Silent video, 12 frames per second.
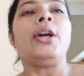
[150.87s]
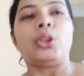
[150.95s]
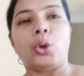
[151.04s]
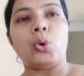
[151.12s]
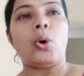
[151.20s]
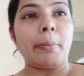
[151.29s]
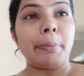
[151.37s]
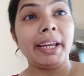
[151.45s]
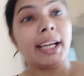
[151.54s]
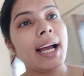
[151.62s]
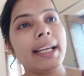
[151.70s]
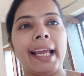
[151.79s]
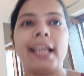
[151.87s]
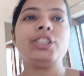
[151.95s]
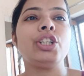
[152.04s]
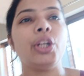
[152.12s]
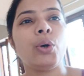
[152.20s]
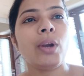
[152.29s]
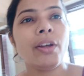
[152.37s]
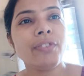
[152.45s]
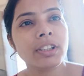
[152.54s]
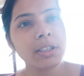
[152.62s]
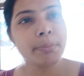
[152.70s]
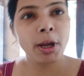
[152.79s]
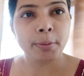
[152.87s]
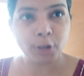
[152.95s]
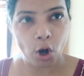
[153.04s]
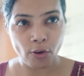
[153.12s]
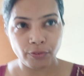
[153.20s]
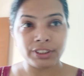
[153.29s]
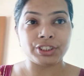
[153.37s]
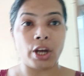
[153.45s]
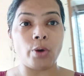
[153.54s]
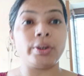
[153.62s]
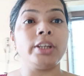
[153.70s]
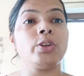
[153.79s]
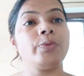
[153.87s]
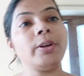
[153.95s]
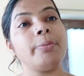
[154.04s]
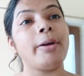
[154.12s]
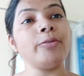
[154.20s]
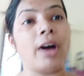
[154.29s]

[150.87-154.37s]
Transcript: तो अभी का यही शेड्यूल है फिर जब मैं अभी ऑफिस जाऊँगी तो फिर मैं